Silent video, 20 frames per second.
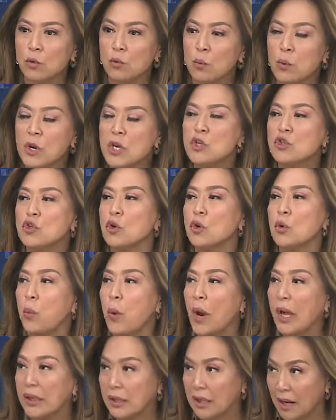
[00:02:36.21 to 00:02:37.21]
we should
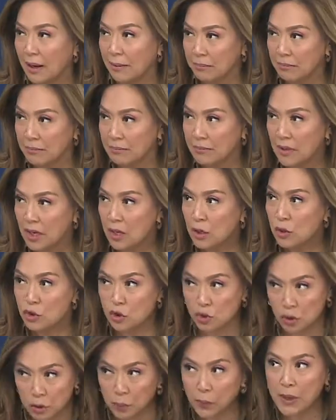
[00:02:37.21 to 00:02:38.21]
welcome
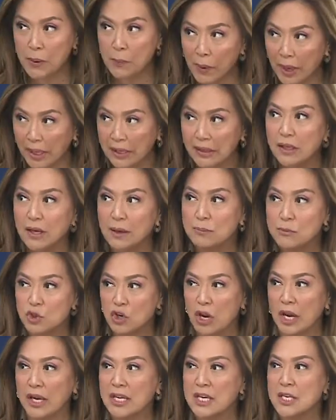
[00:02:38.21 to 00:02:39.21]
Should we welcome
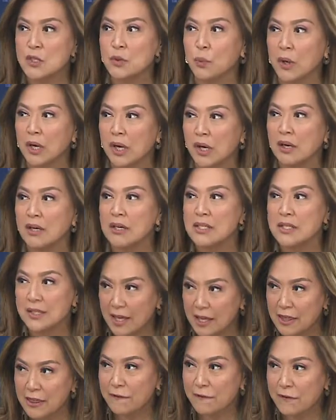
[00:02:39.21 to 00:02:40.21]
Chinese workers
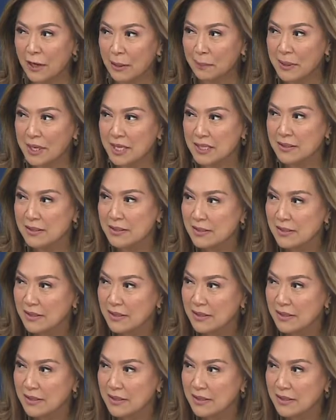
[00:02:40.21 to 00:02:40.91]
in the Philippines?